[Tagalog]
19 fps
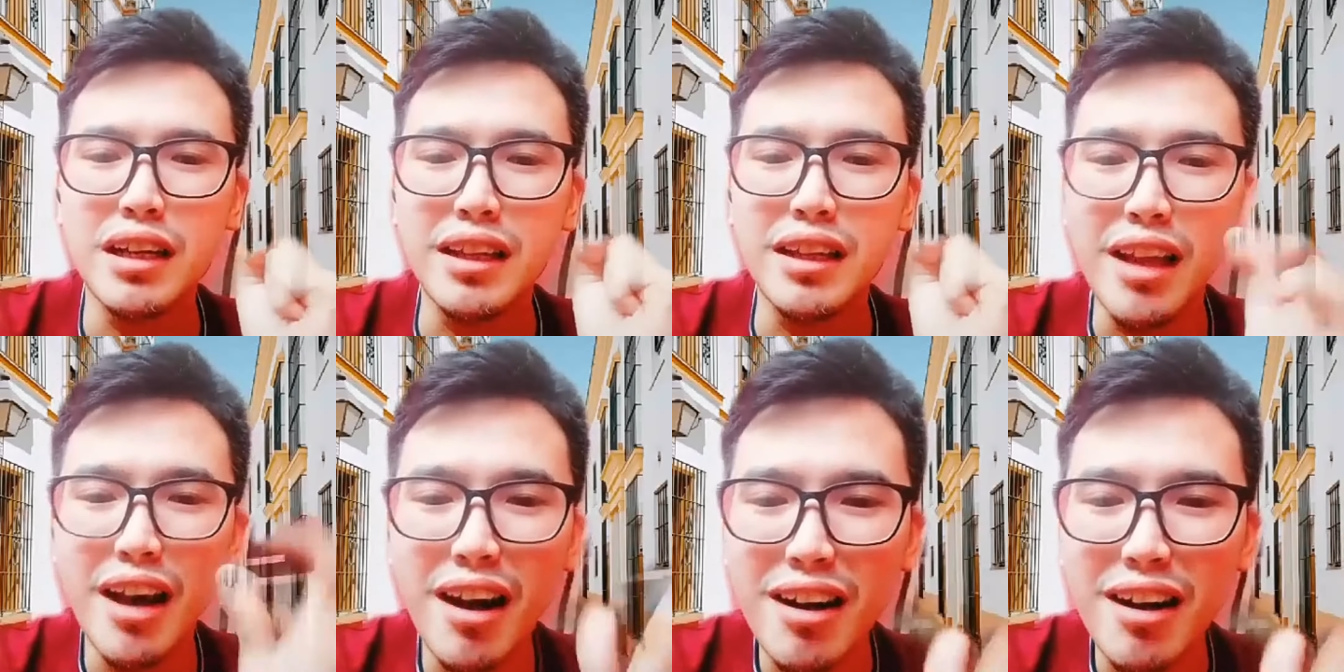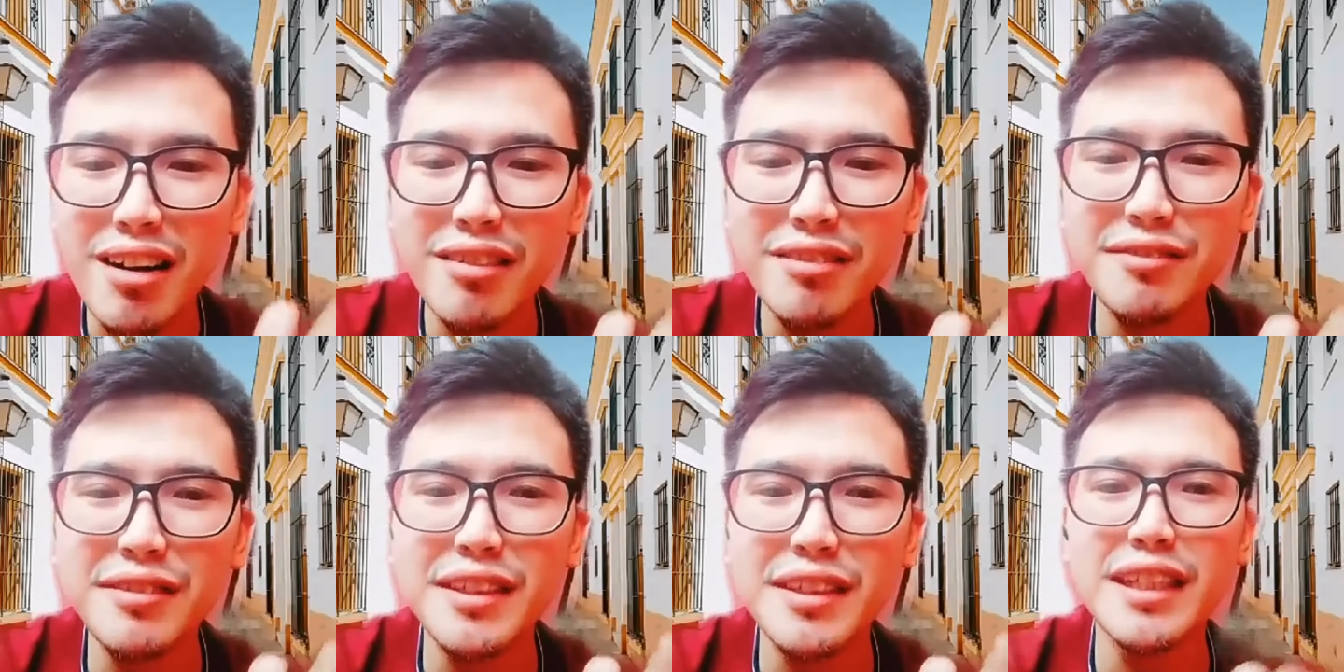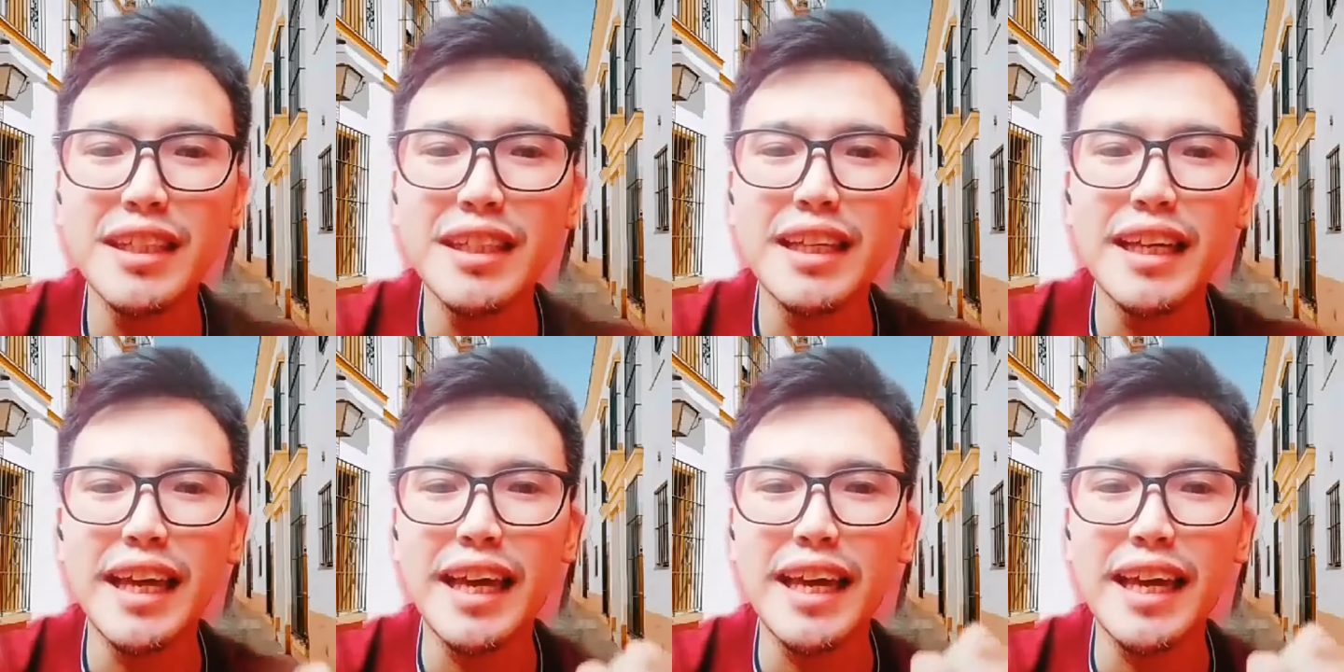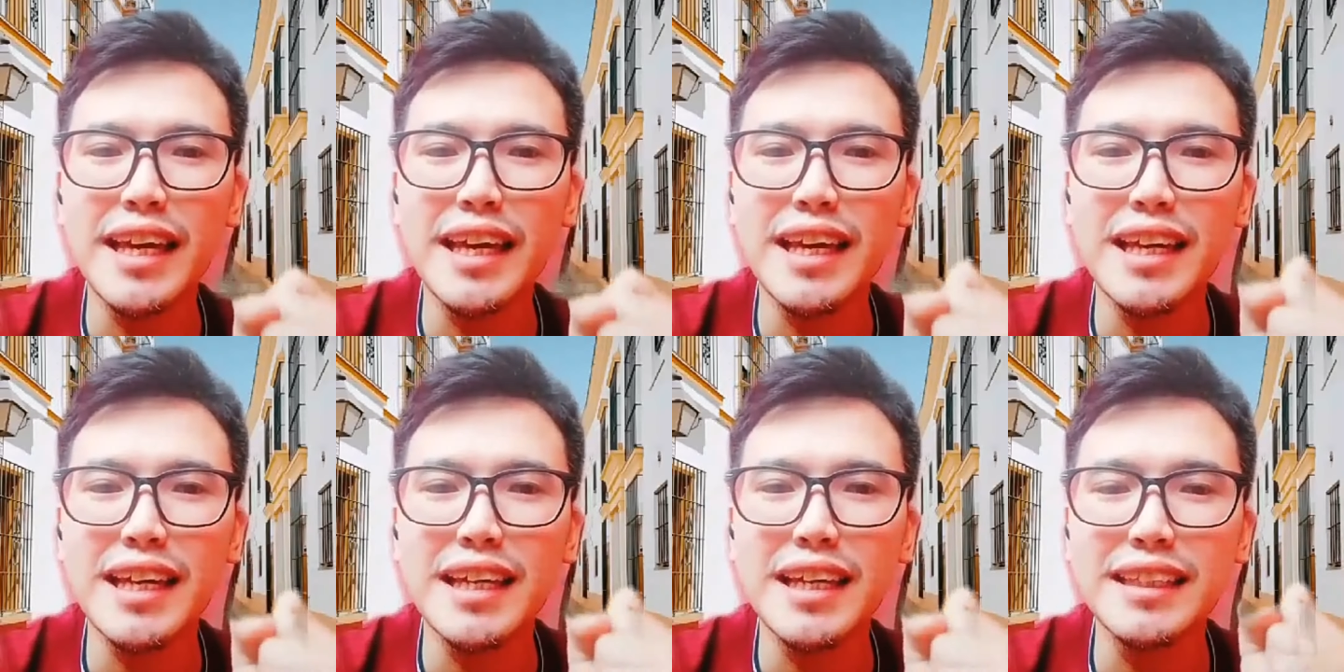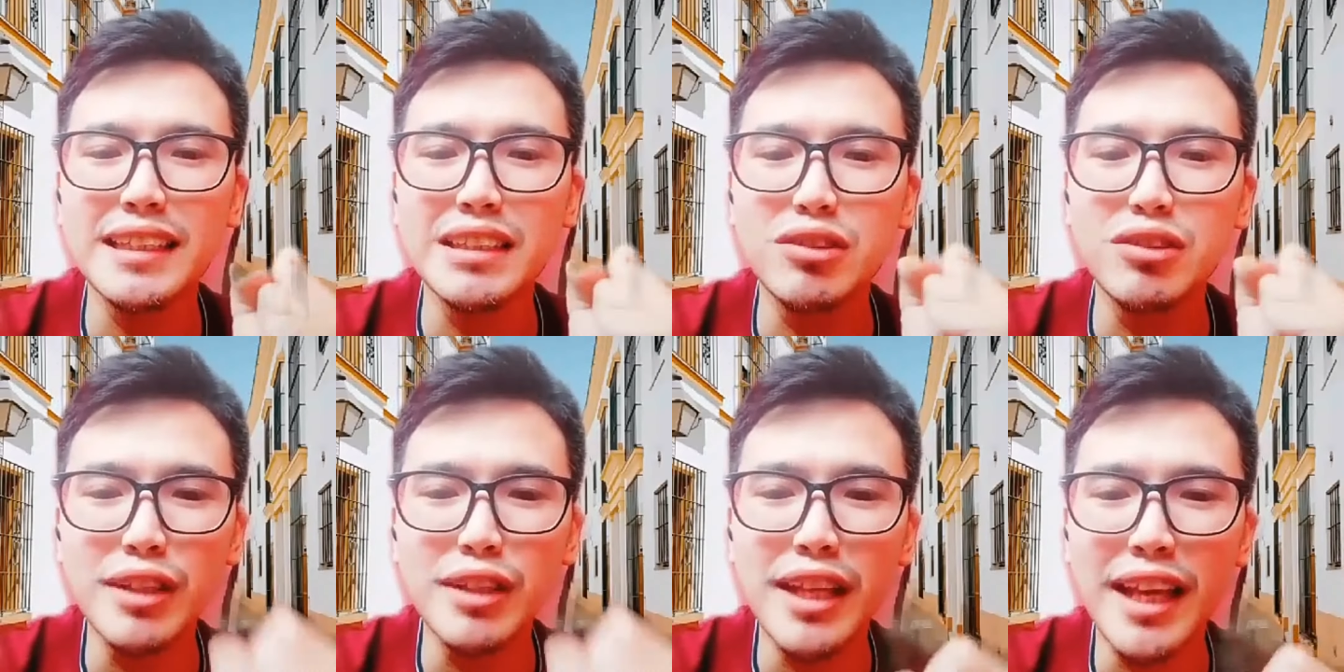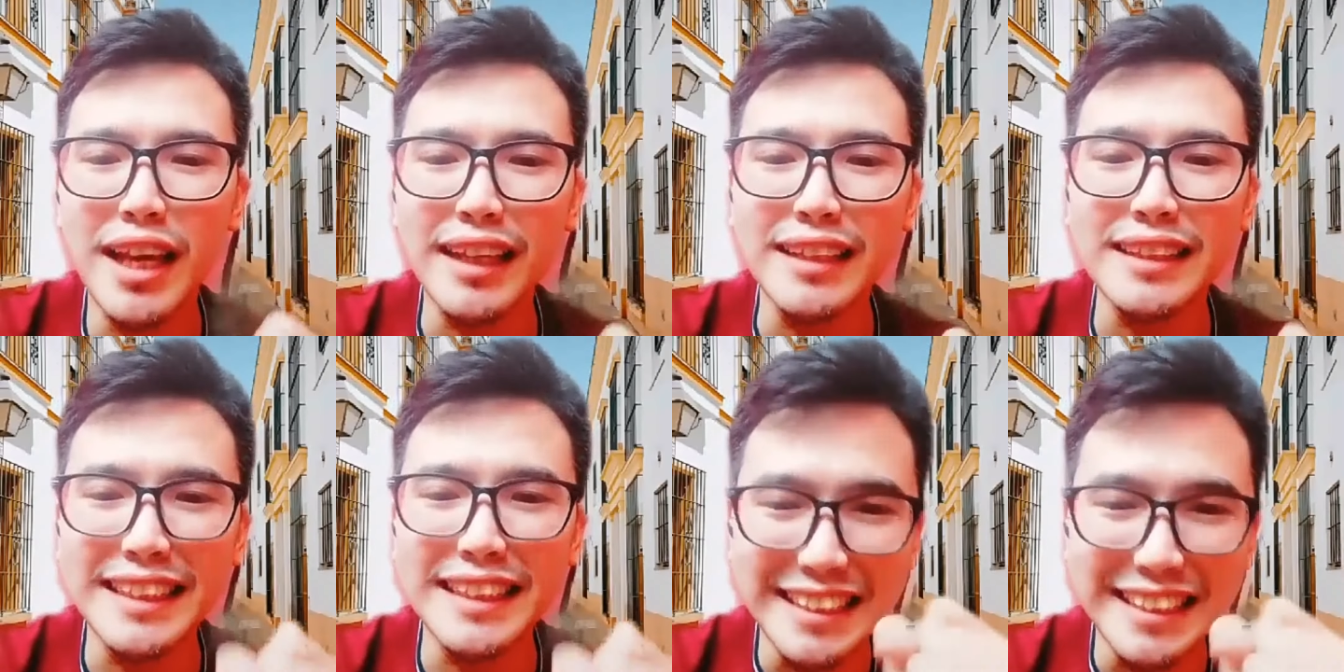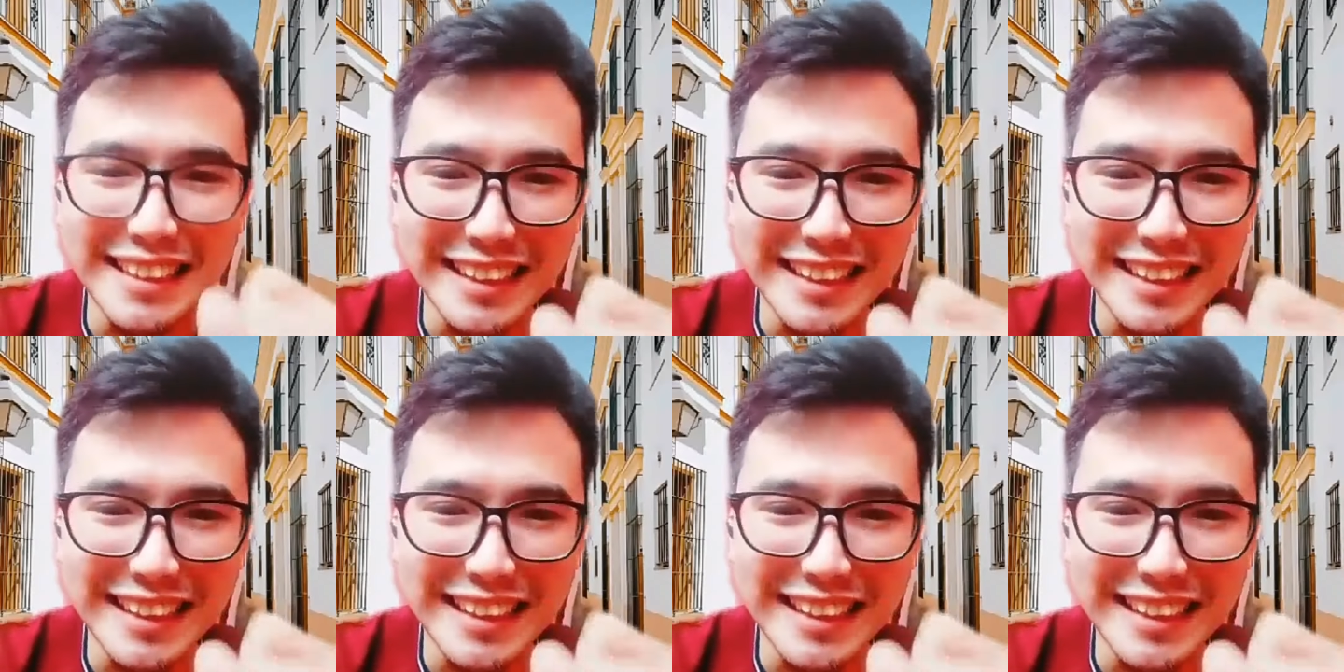love, and good health. In